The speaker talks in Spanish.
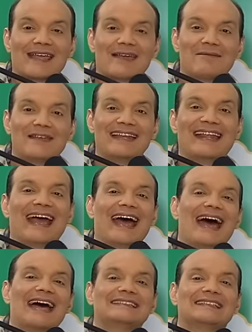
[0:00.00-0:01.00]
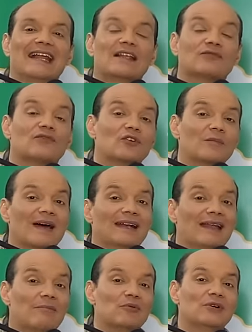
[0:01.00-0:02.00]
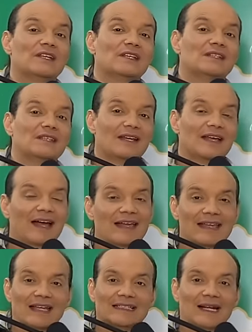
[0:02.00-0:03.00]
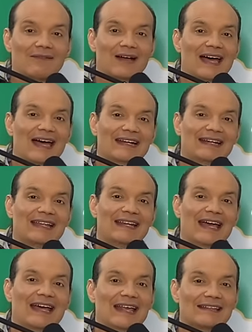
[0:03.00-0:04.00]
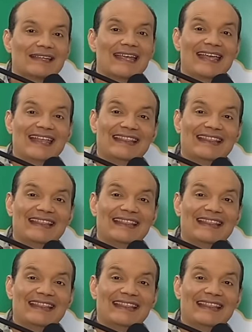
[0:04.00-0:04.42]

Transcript: que viene a transformar la política y a trabajar en aras